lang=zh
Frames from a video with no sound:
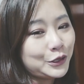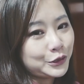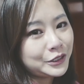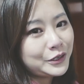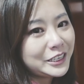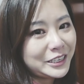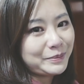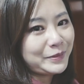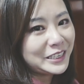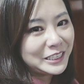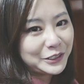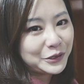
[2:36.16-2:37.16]
我真的一
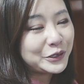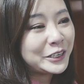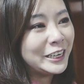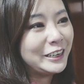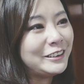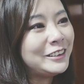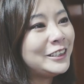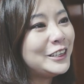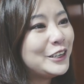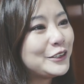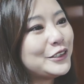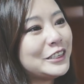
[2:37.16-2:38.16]
辈子都。很。
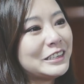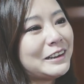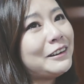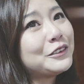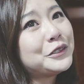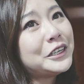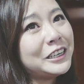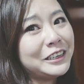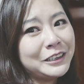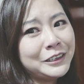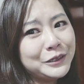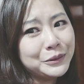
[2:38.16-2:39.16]
就是你知道，他就会
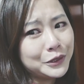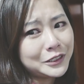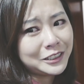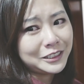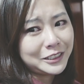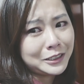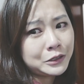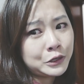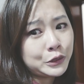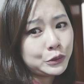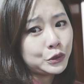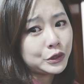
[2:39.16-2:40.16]
很恨我自己，因
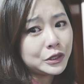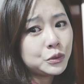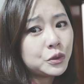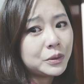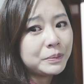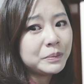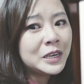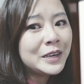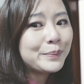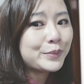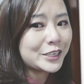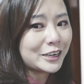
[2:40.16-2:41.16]
为如果是我
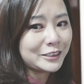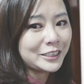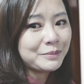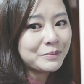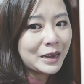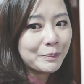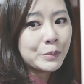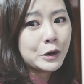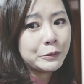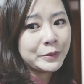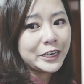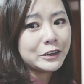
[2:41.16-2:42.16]
不小心把
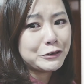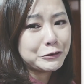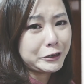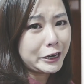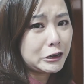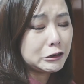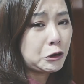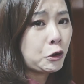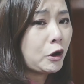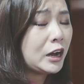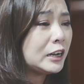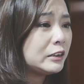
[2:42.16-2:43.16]
猫咪弄掉的
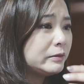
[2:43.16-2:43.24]
话，